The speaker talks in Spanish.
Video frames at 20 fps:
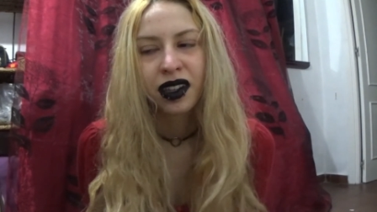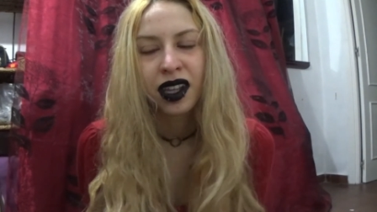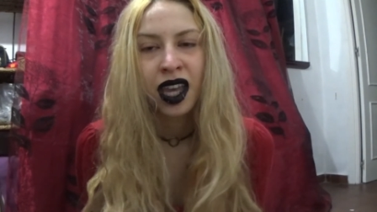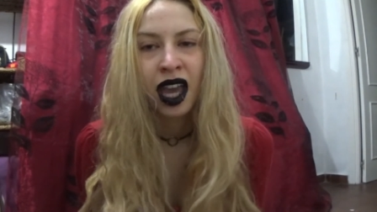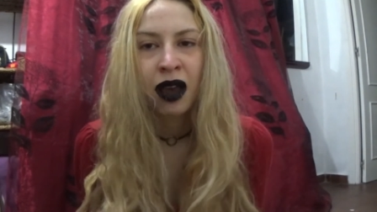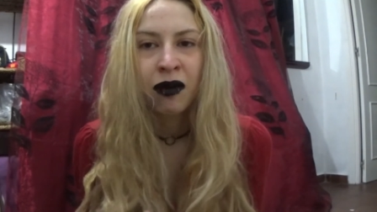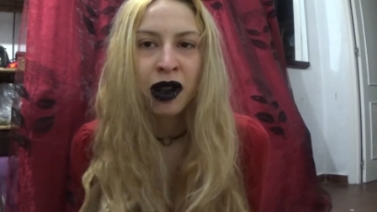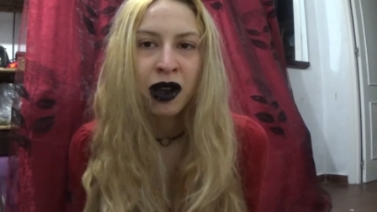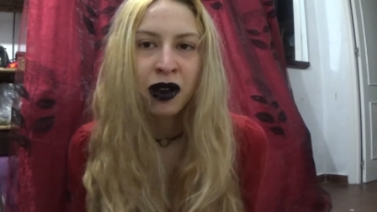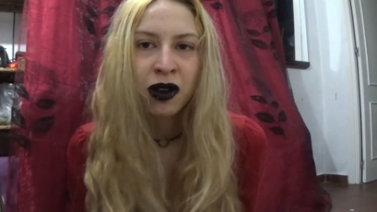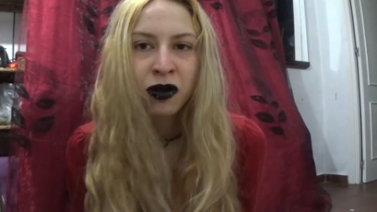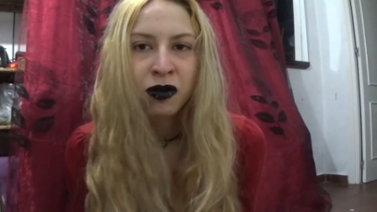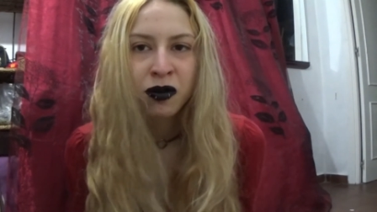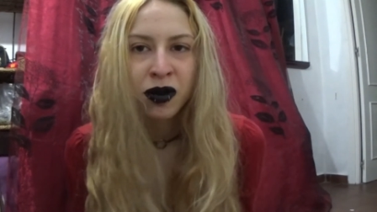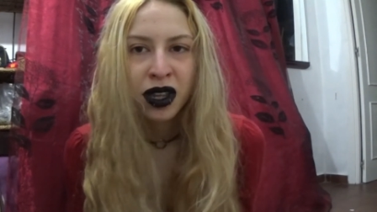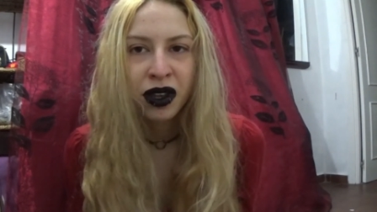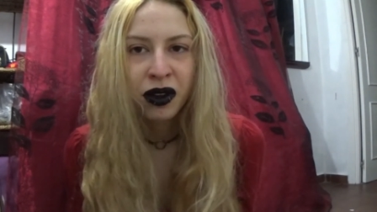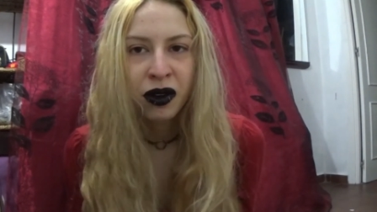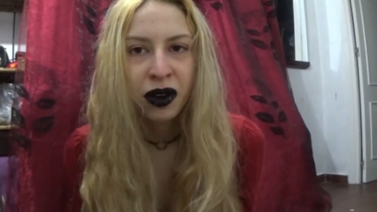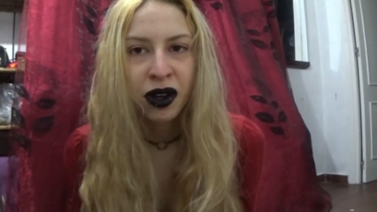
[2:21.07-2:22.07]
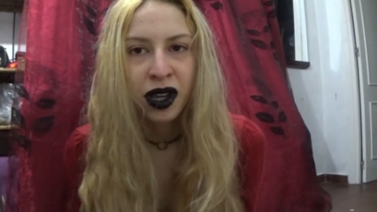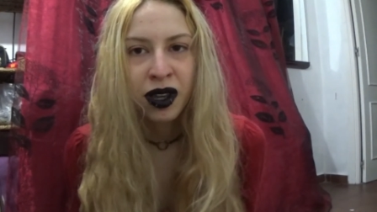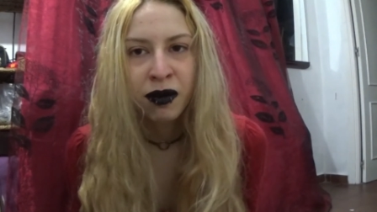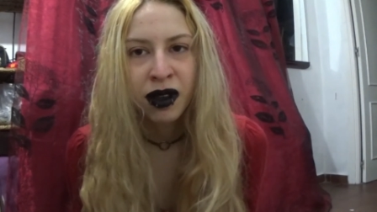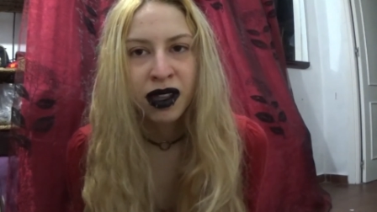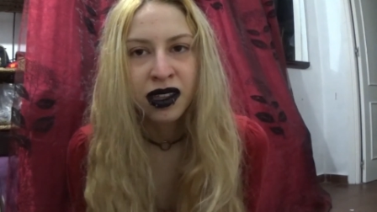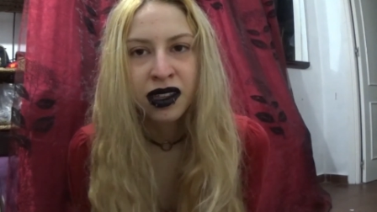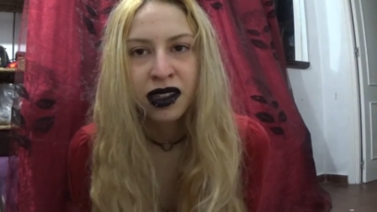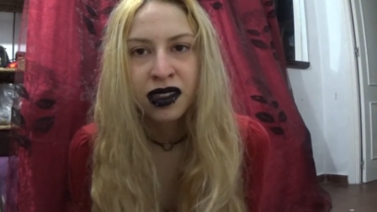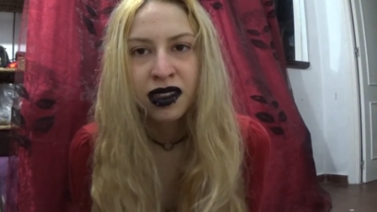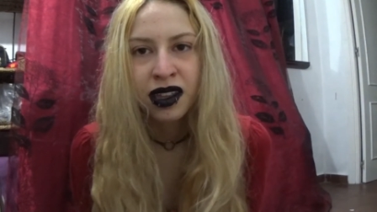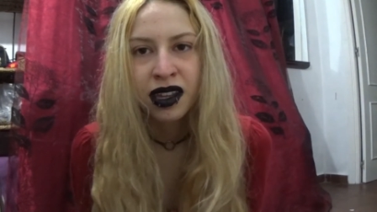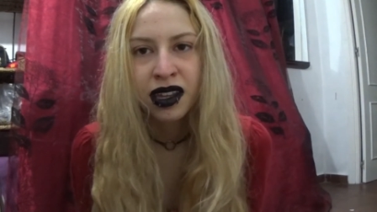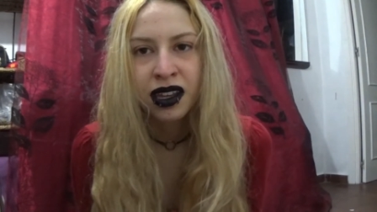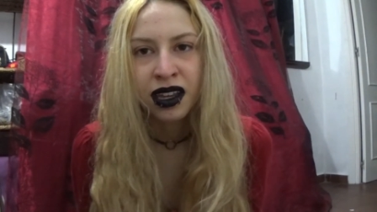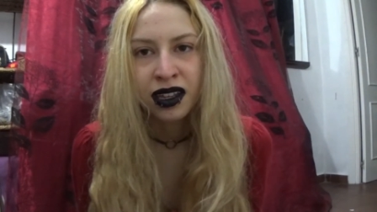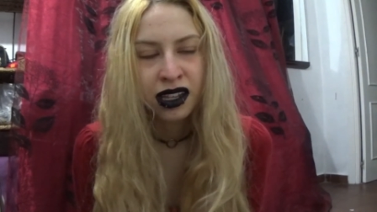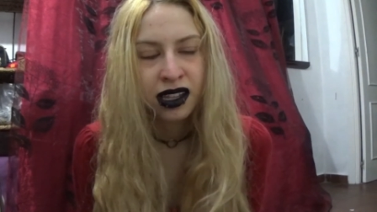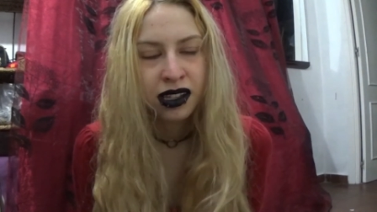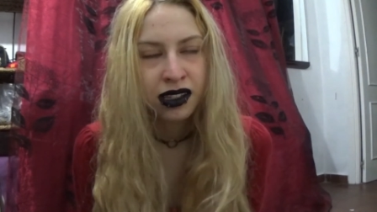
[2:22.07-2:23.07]
habla conmigo y me dice
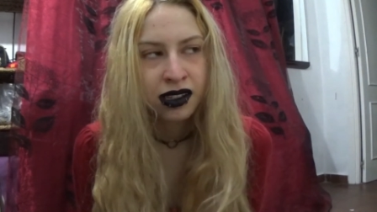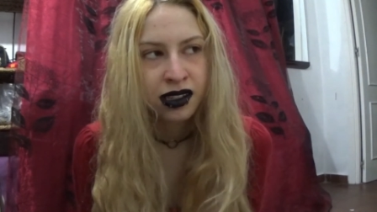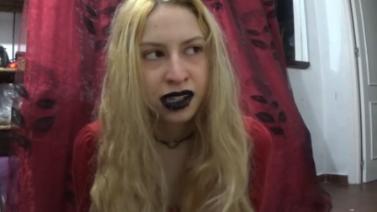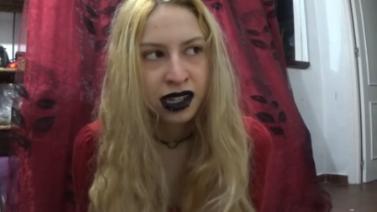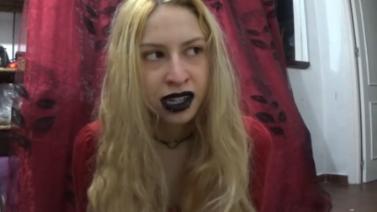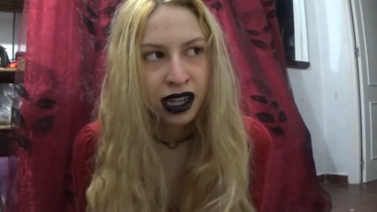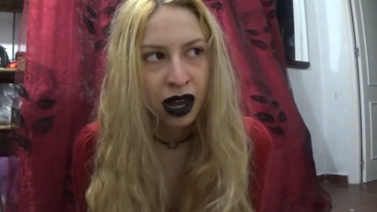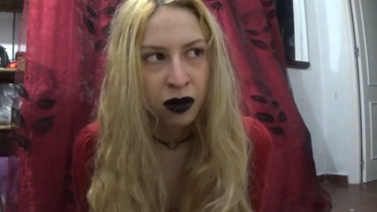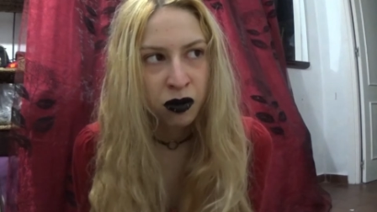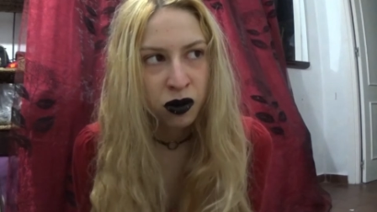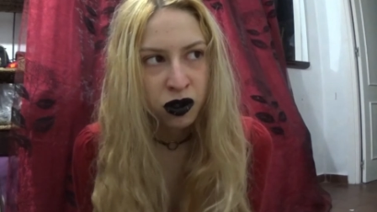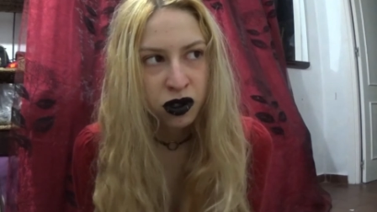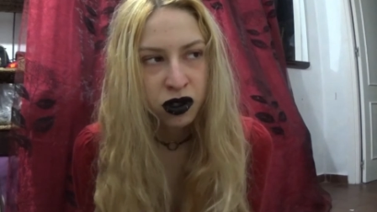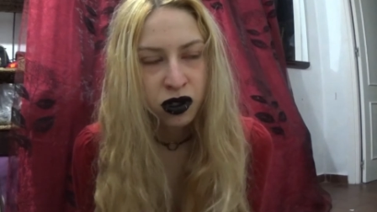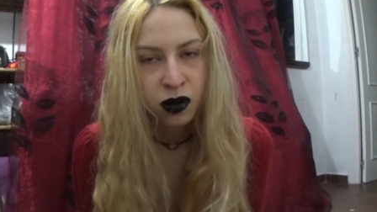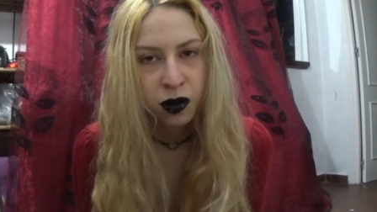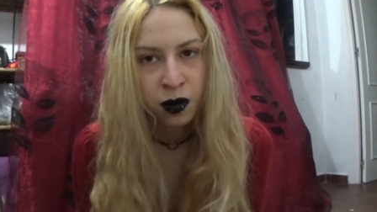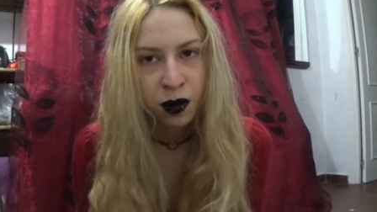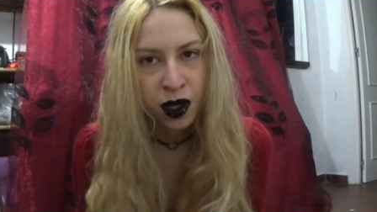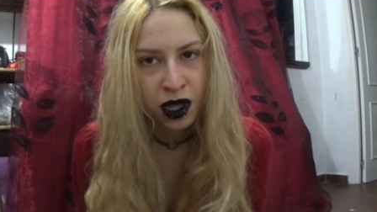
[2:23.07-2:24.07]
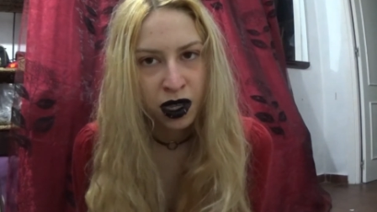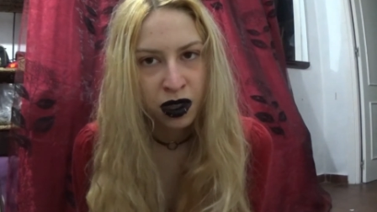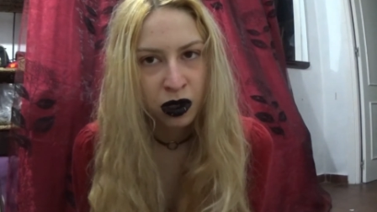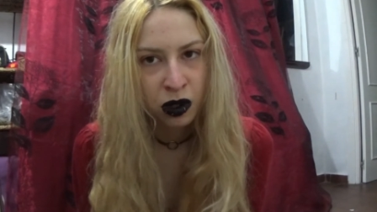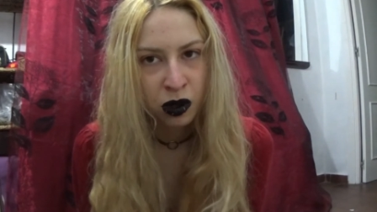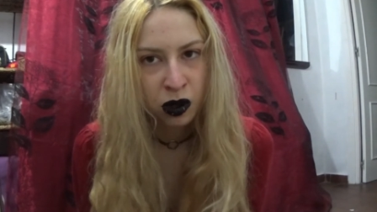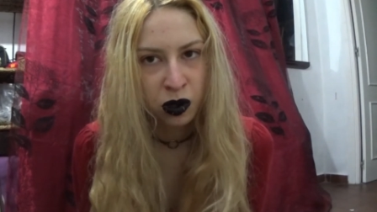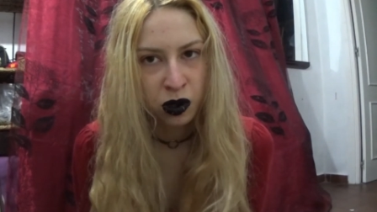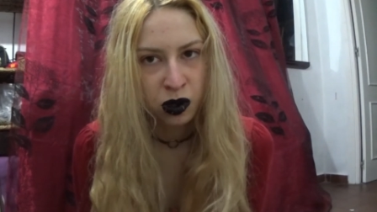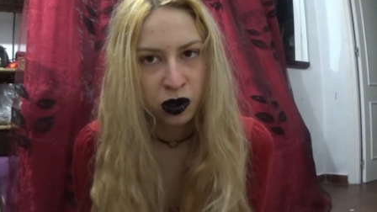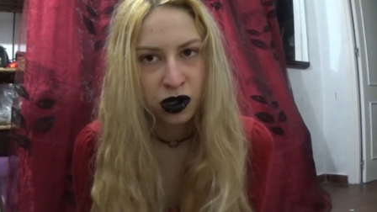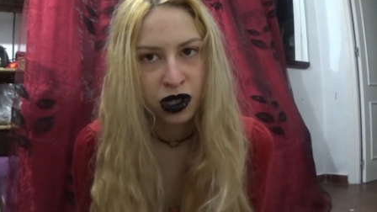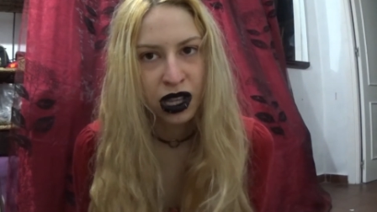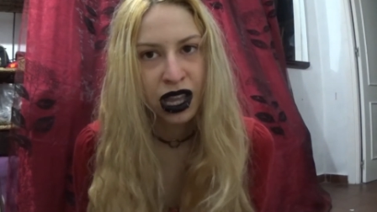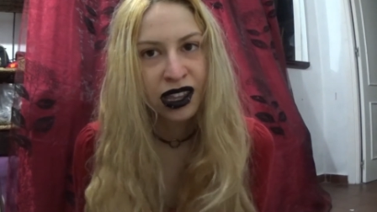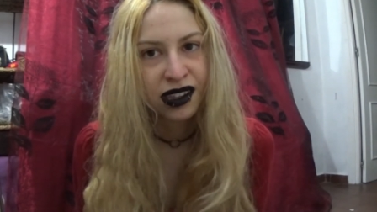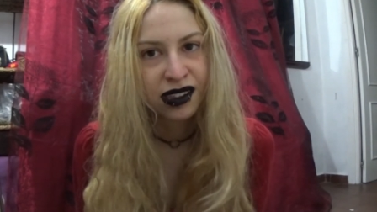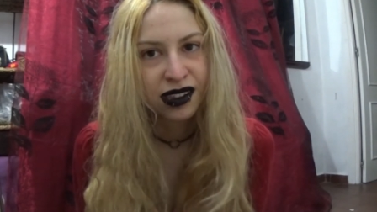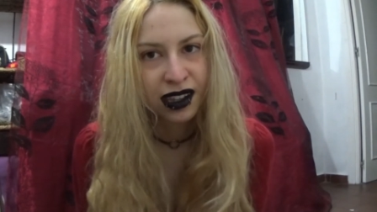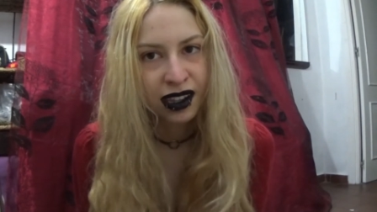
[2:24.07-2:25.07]
que sigamos viéndonos
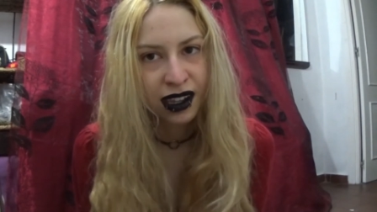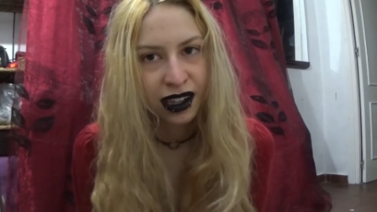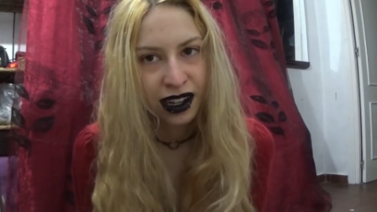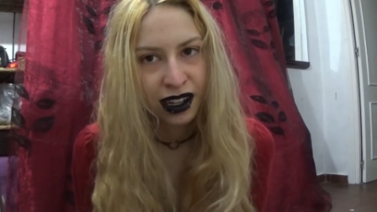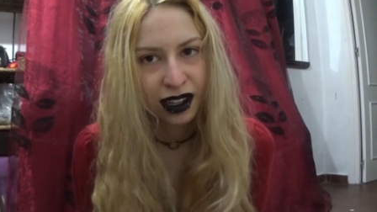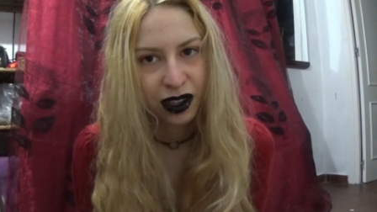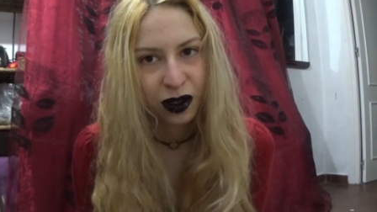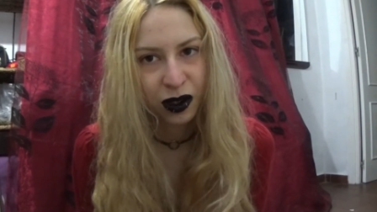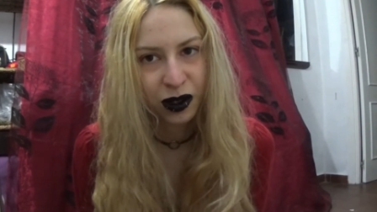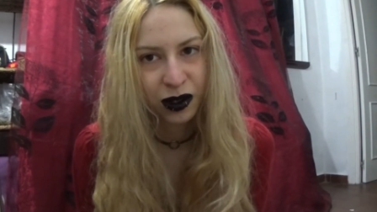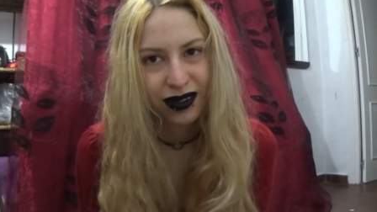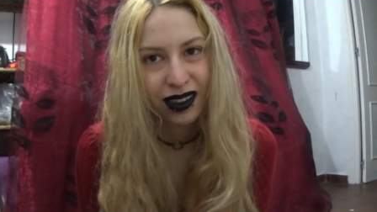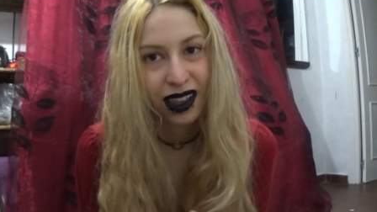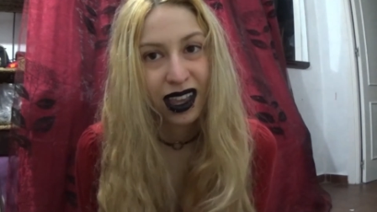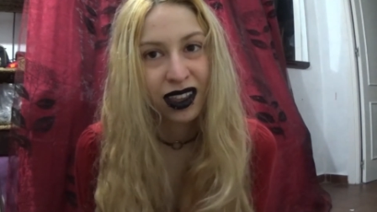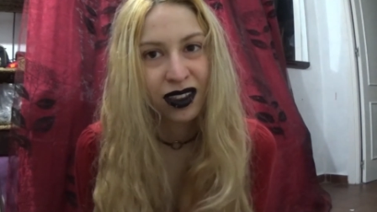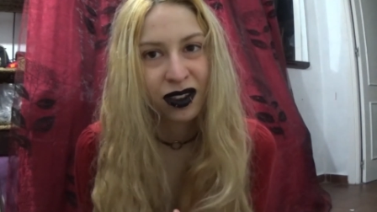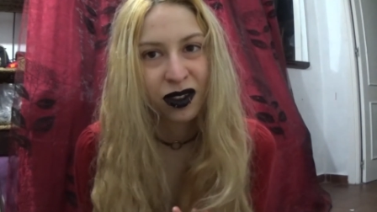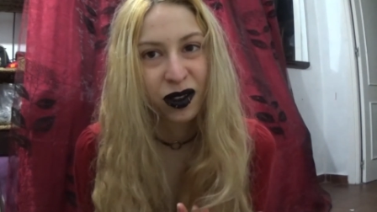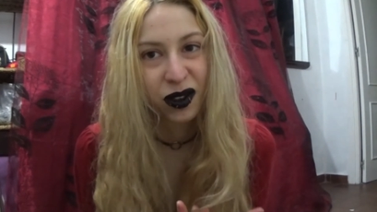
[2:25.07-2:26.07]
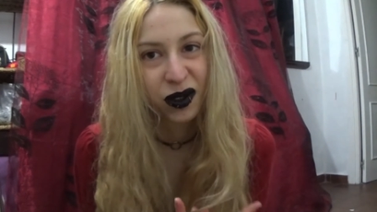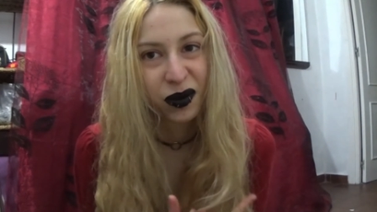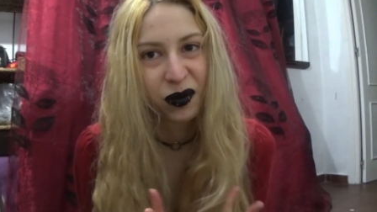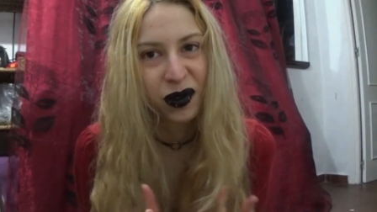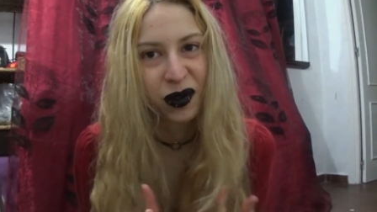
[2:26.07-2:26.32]
en secreto. Esto es muy